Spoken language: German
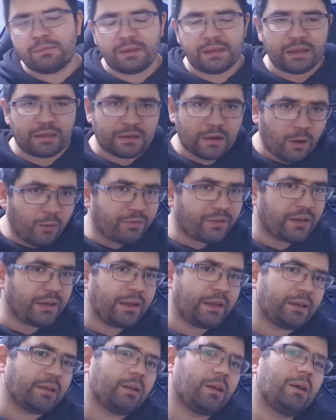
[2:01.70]
wieder
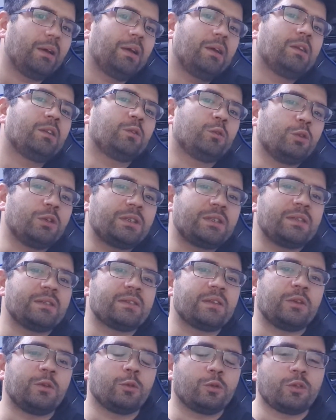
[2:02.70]
draufgelegt durch diese
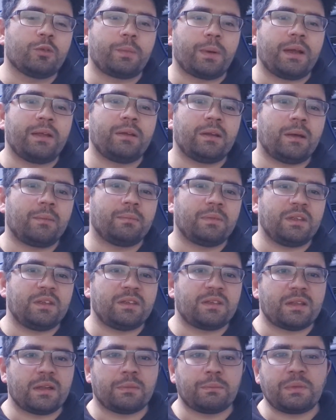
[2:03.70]
YouTube-Einnahmen, die ich
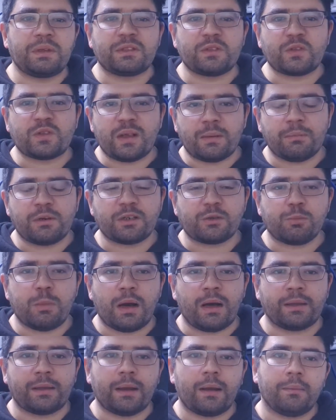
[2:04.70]
da mir
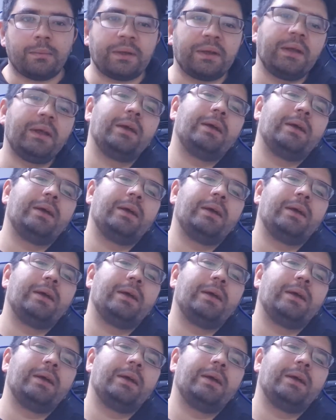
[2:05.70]
zusammengespart habe,